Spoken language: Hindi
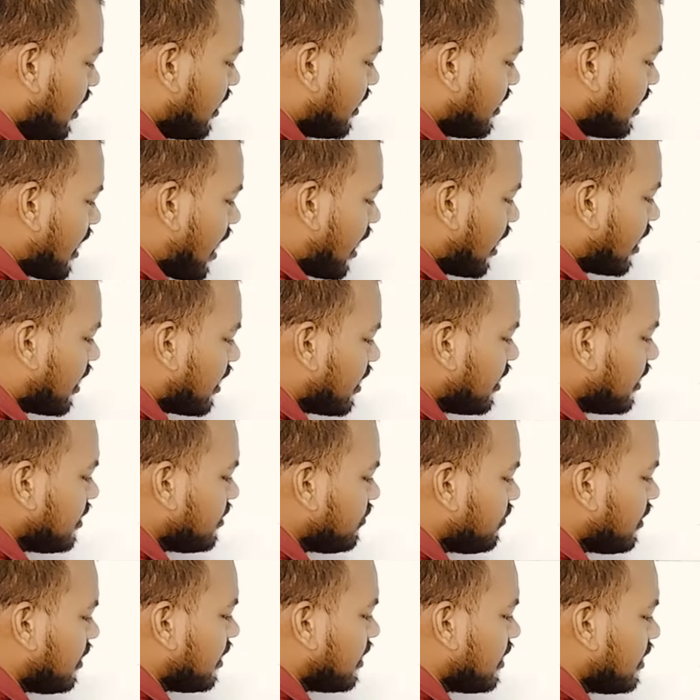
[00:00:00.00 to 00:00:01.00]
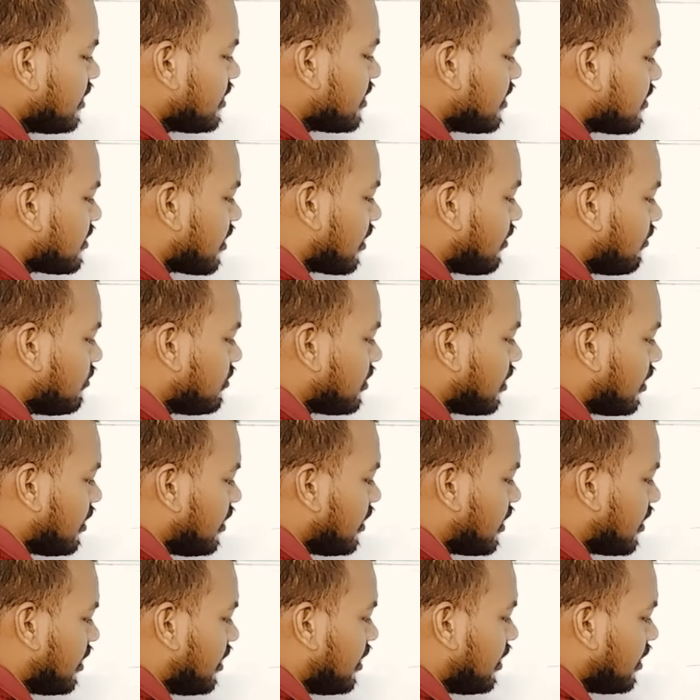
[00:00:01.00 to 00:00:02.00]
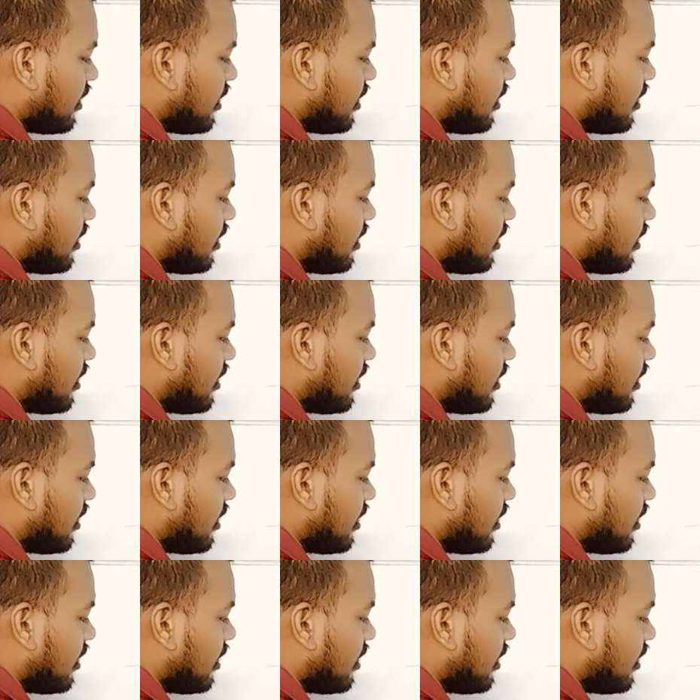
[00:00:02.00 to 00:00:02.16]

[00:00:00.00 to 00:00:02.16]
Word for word: क्या करें जो है कि इससे सोल्यूशन निकले